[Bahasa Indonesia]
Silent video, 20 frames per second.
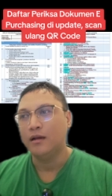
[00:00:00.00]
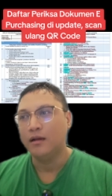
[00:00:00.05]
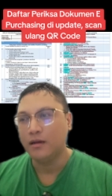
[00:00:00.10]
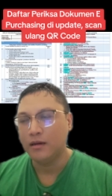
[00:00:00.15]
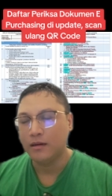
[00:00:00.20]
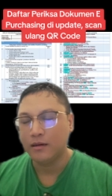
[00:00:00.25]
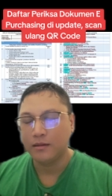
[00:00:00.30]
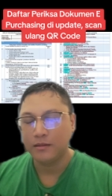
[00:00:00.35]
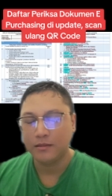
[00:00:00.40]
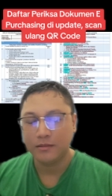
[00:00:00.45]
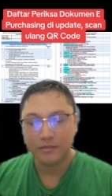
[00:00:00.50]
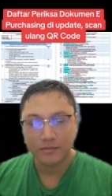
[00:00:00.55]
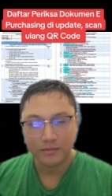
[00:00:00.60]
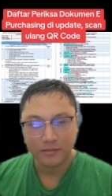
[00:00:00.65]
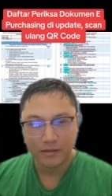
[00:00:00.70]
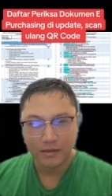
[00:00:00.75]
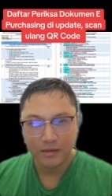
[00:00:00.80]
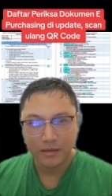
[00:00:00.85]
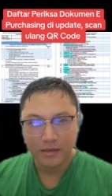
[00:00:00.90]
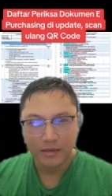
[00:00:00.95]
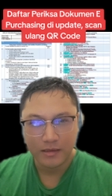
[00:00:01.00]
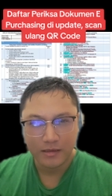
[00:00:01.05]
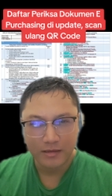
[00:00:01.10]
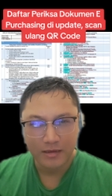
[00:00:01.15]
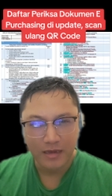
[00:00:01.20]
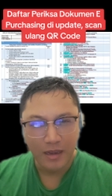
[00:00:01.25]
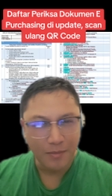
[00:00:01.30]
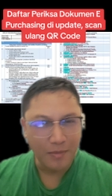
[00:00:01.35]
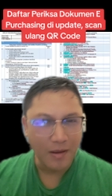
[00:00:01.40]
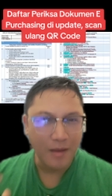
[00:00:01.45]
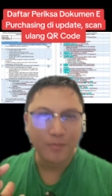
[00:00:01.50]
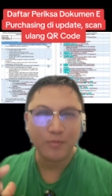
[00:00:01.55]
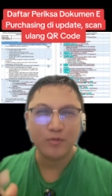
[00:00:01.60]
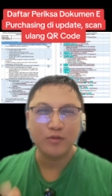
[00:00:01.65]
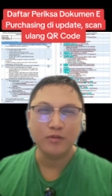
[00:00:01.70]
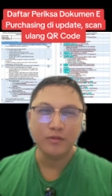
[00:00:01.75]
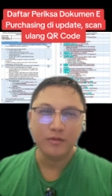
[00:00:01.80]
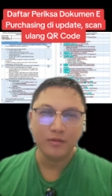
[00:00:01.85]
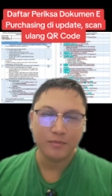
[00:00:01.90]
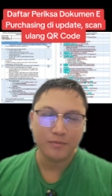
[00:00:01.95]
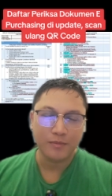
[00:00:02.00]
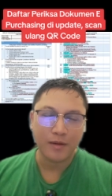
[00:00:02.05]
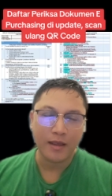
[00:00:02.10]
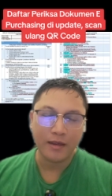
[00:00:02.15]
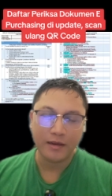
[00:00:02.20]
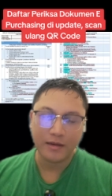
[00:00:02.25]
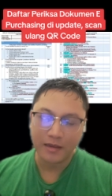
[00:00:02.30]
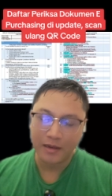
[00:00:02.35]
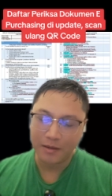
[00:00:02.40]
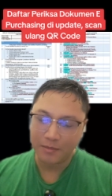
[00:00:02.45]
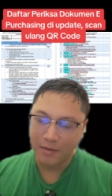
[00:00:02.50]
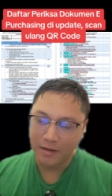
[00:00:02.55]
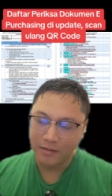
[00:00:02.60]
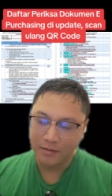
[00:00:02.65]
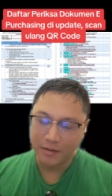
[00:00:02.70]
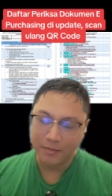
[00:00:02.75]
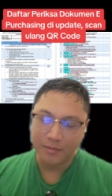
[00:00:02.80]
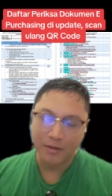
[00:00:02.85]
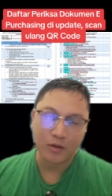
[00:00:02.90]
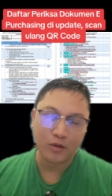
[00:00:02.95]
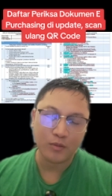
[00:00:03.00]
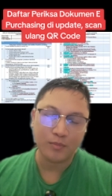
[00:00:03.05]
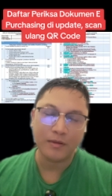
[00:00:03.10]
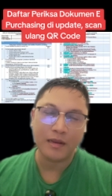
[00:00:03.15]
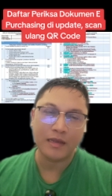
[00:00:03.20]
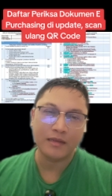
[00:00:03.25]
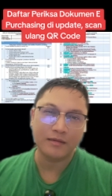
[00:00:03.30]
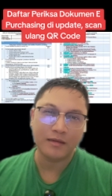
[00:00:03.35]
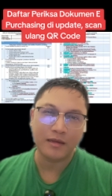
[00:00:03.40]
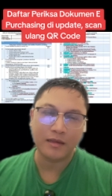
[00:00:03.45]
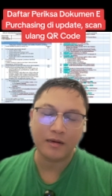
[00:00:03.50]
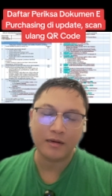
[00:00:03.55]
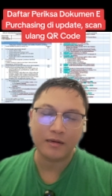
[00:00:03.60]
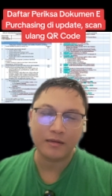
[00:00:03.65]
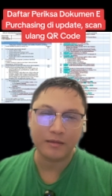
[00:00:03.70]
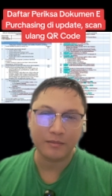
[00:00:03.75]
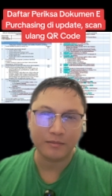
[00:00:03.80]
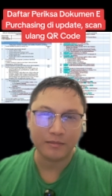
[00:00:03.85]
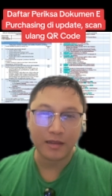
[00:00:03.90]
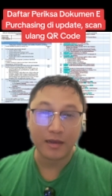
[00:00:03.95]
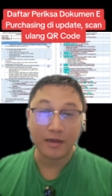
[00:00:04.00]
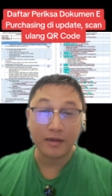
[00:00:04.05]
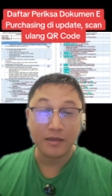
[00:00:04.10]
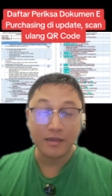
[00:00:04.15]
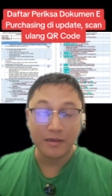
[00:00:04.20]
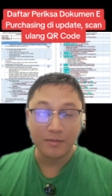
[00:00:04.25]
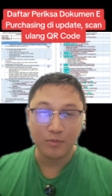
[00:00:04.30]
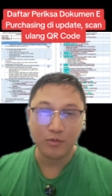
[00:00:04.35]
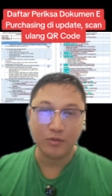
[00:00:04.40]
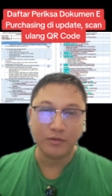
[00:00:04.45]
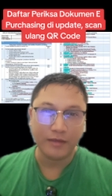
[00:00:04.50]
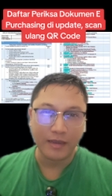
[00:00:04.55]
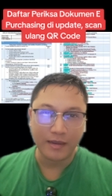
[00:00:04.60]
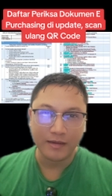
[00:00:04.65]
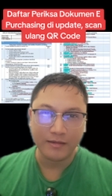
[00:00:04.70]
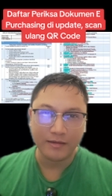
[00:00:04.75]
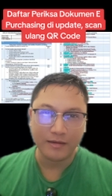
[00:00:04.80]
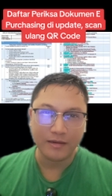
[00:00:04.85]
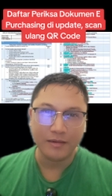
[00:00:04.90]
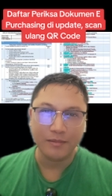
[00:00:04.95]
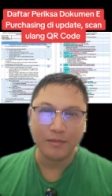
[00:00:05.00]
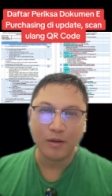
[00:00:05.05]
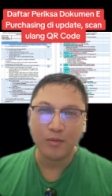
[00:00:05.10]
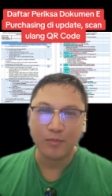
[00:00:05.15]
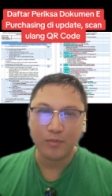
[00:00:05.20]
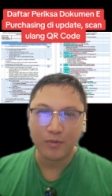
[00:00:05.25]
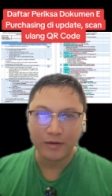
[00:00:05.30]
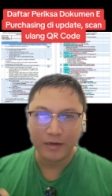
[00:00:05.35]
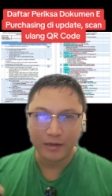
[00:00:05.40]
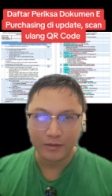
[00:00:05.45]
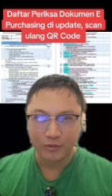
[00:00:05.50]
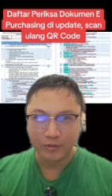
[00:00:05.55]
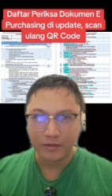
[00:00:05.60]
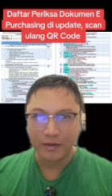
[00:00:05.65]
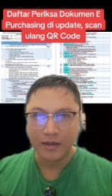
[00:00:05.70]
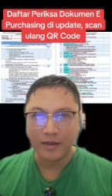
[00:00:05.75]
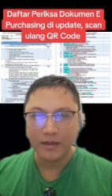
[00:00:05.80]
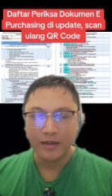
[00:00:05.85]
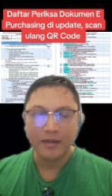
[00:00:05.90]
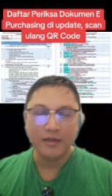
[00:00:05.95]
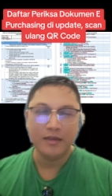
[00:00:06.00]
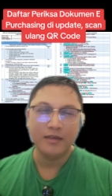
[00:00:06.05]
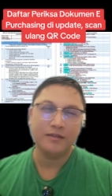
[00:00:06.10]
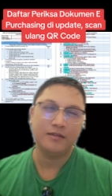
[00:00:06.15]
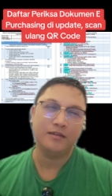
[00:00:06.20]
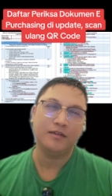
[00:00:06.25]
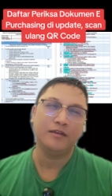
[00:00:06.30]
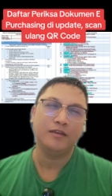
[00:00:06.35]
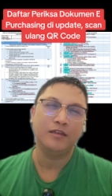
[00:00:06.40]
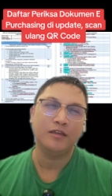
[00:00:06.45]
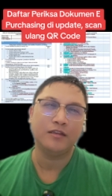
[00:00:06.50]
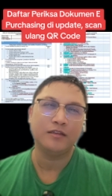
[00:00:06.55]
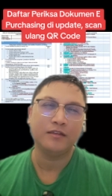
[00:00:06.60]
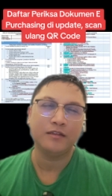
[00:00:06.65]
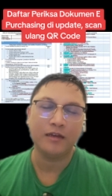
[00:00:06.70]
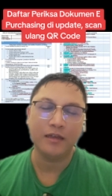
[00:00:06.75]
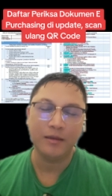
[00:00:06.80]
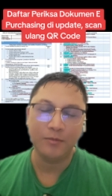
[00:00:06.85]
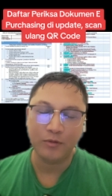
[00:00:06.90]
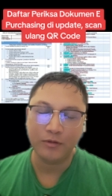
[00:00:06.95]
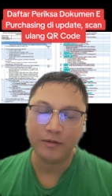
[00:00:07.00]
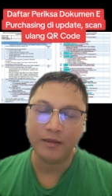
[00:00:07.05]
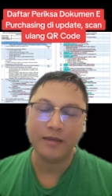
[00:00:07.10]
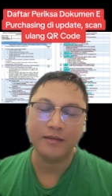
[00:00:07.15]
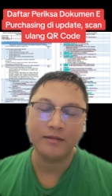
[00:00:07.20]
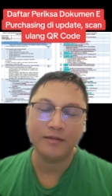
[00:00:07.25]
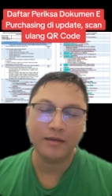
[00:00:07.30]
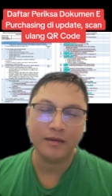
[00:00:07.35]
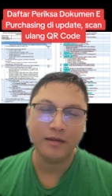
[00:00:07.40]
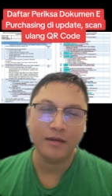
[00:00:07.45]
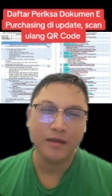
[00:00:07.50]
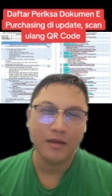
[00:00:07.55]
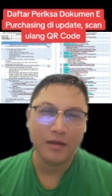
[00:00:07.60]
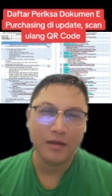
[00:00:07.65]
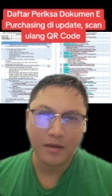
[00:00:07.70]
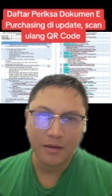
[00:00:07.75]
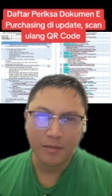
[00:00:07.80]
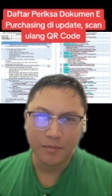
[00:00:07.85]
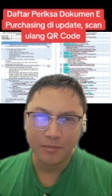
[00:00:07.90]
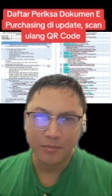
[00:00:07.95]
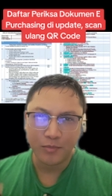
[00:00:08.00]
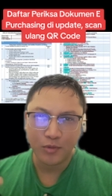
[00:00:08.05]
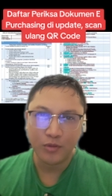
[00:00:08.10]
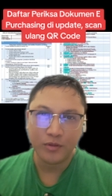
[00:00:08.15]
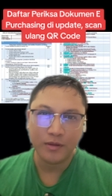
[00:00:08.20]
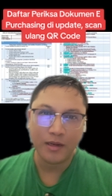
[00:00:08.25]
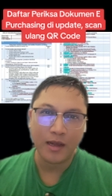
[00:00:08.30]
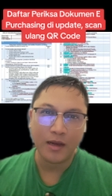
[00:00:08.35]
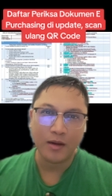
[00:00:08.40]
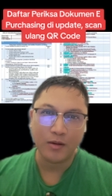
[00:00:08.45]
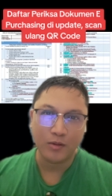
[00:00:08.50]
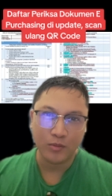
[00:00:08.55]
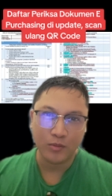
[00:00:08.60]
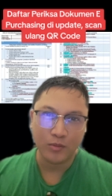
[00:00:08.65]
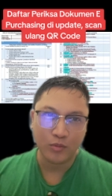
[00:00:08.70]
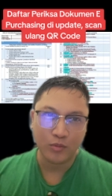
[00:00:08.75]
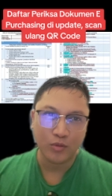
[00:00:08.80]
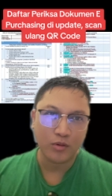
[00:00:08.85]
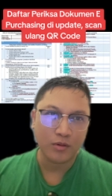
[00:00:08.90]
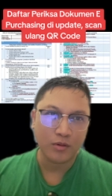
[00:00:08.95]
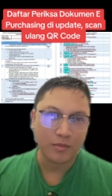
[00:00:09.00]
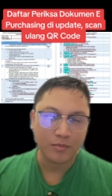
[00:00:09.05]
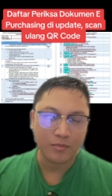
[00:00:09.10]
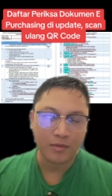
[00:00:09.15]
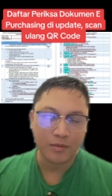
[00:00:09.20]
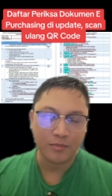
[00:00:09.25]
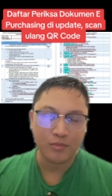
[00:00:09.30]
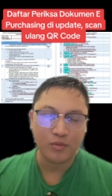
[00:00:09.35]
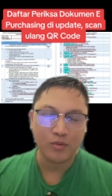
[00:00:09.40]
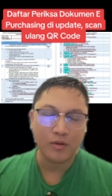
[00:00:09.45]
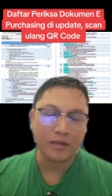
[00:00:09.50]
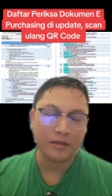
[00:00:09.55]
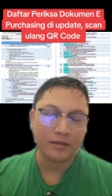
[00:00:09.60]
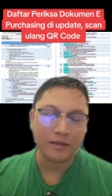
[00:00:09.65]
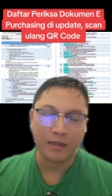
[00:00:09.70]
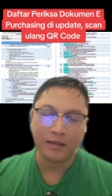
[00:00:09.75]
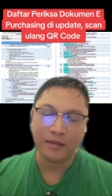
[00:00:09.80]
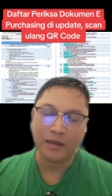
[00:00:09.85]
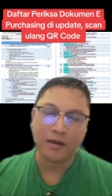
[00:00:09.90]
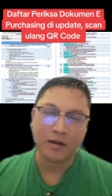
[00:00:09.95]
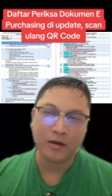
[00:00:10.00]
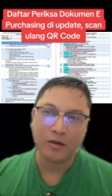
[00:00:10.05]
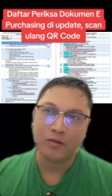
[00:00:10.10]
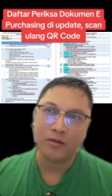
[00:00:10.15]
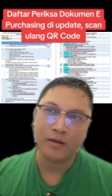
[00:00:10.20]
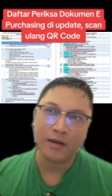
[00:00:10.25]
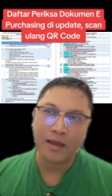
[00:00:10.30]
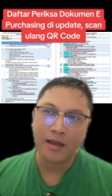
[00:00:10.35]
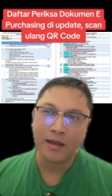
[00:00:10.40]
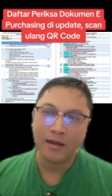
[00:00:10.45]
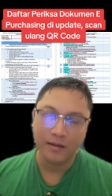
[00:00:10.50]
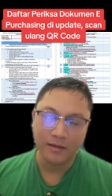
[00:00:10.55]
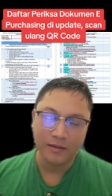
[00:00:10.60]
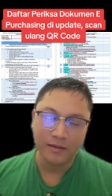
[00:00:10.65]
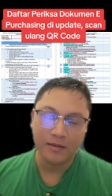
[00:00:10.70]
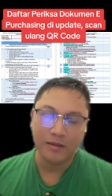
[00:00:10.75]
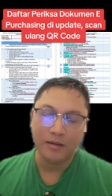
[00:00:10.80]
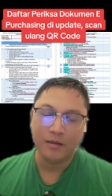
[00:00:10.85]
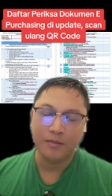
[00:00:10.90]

eh, siapapun, baik yang masih baru belajar tentang e-purchasing maupun yang sudah senior tentang e-purchasing, mudah untuk membuat tata kelola